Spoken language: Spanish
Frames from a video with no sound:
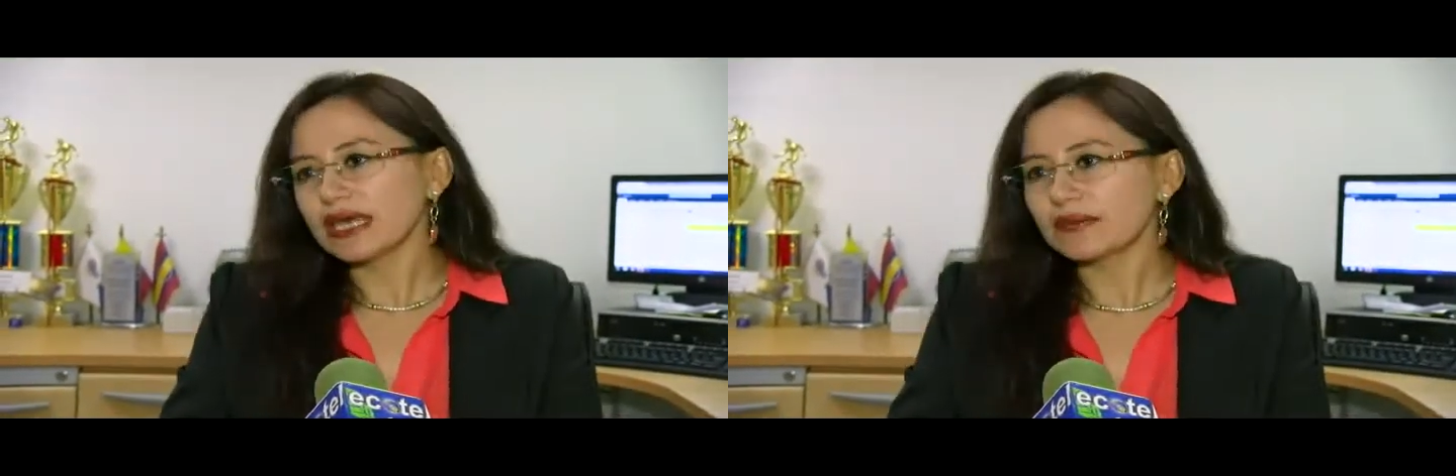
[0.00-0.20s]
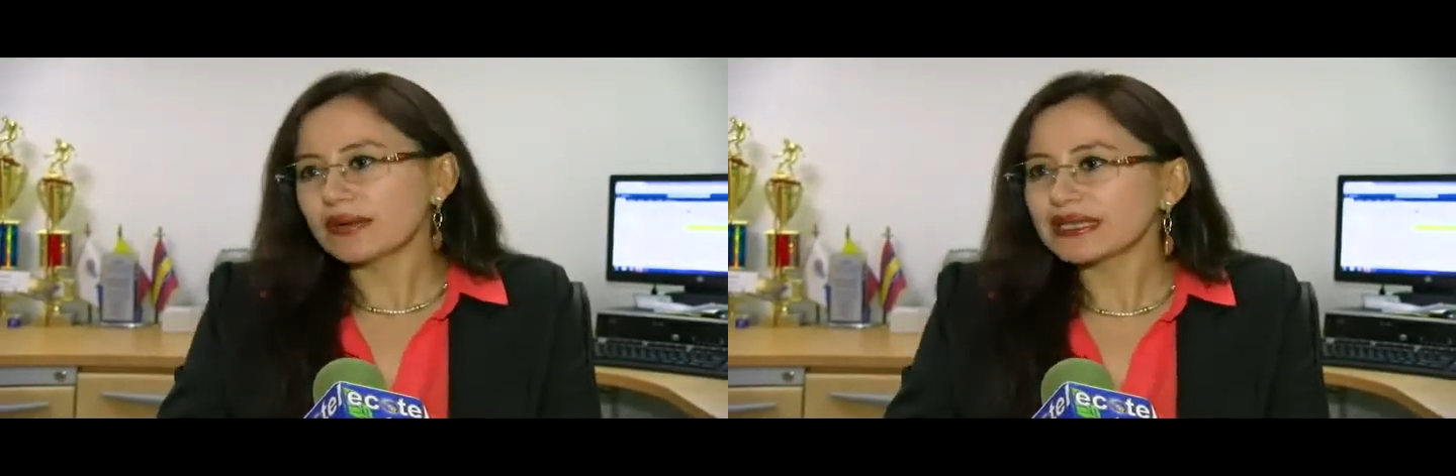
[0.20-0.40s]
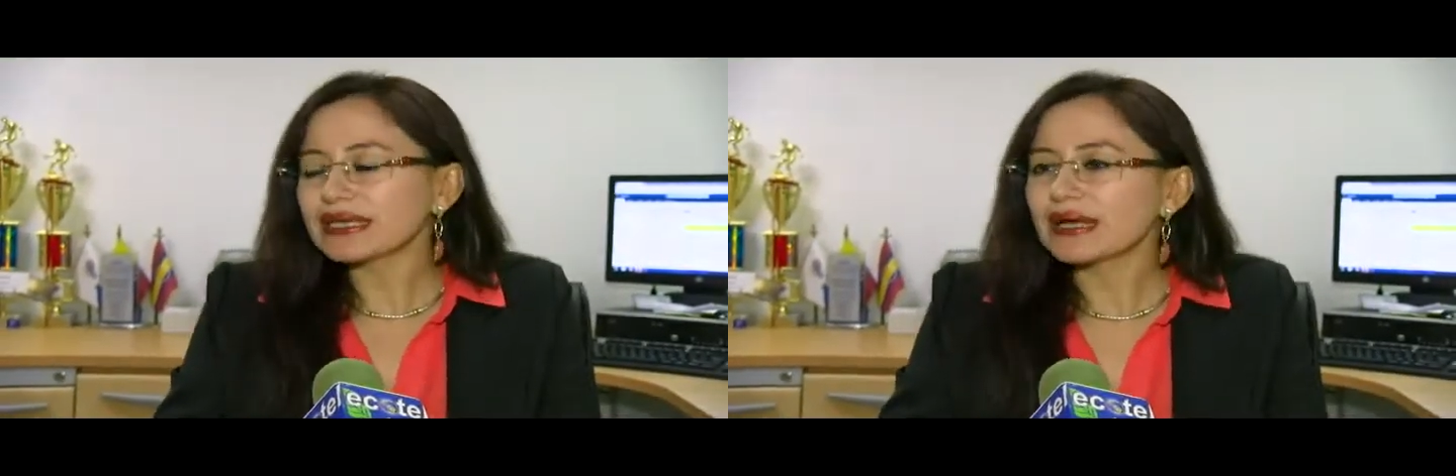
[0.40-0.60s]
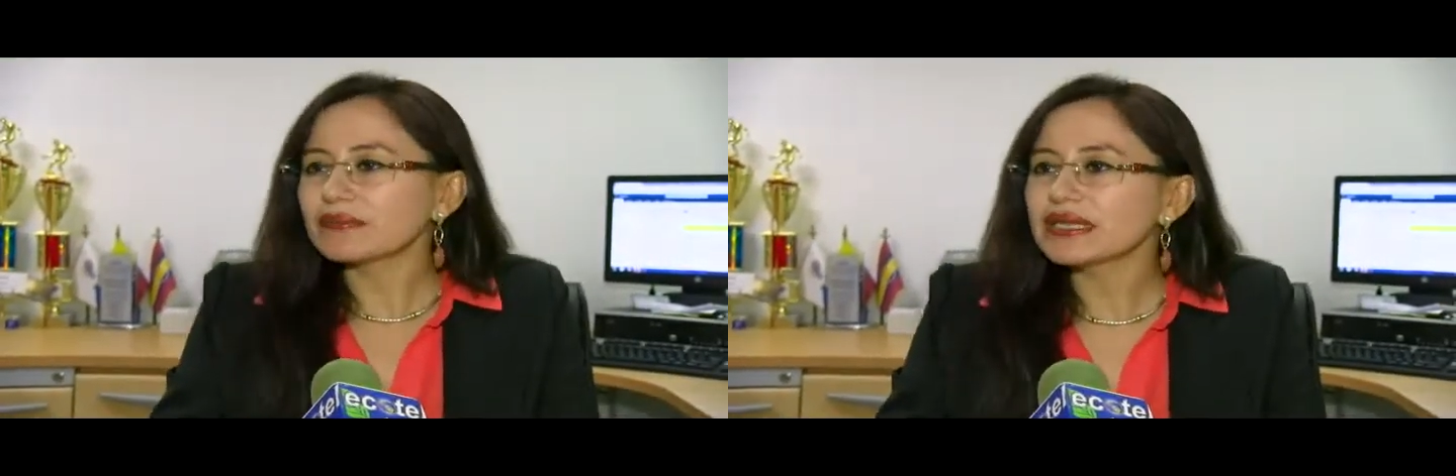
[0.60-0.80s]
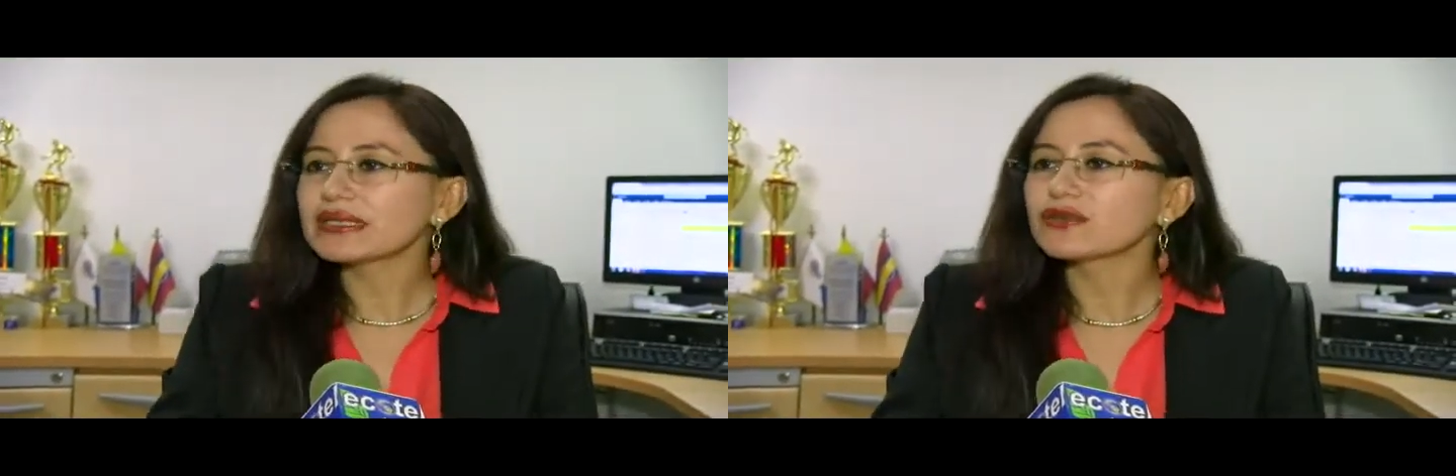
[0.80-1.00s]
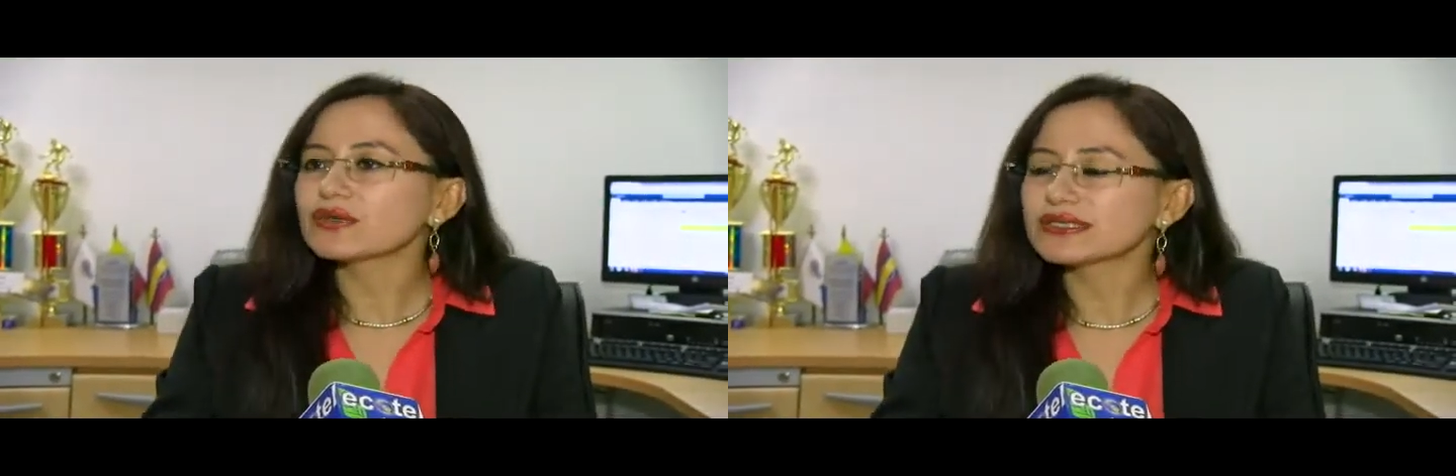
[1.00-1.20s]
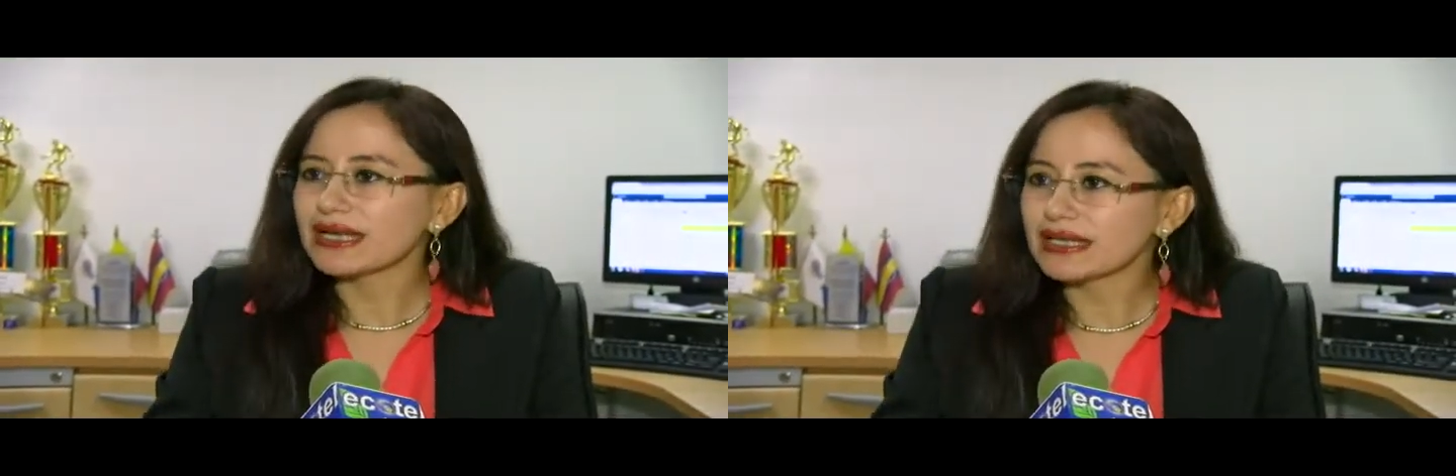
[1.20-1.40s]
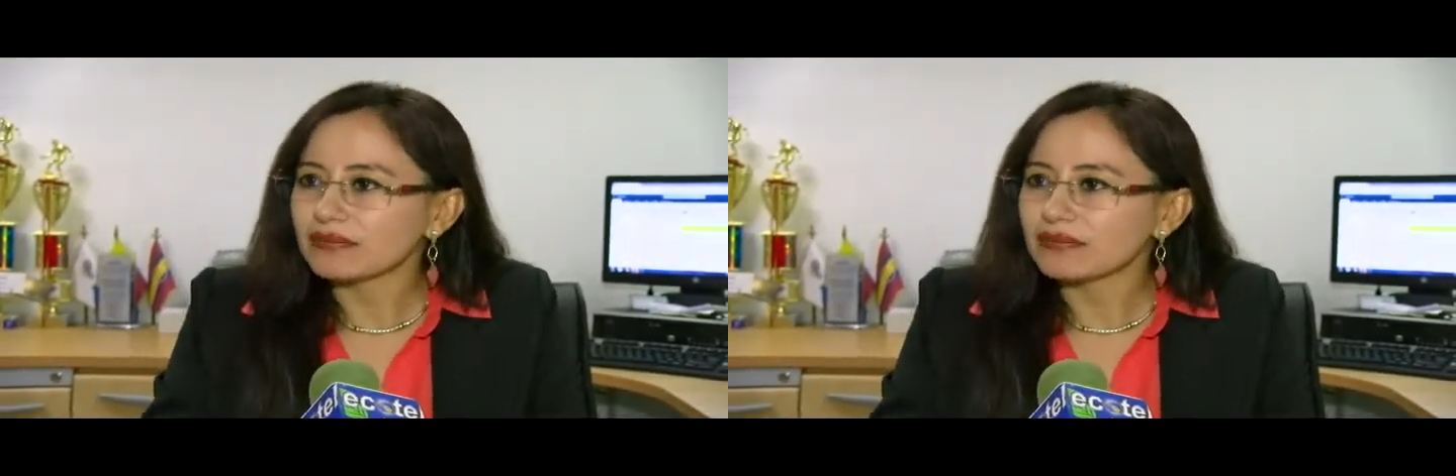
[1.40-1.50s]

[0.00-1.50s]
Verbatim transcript: y prácticamente nuestra